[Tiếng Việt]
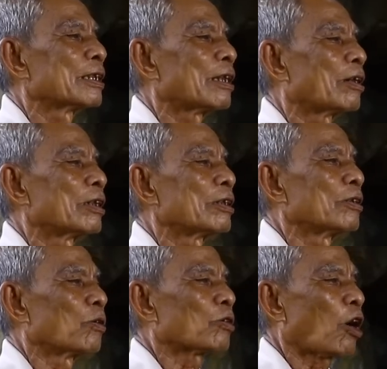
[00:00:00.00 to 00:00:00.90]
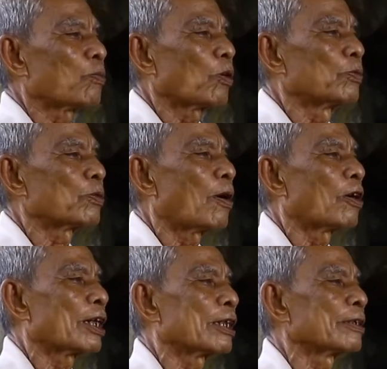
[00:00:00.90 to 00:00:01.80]
rồi nô cầu đồng
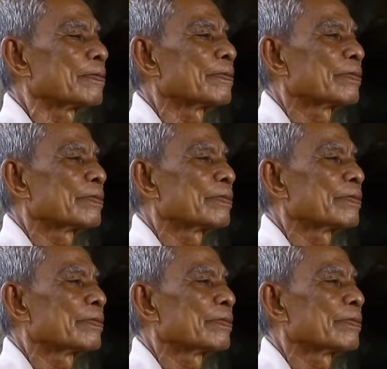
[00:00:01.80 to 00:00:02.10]
thọ đang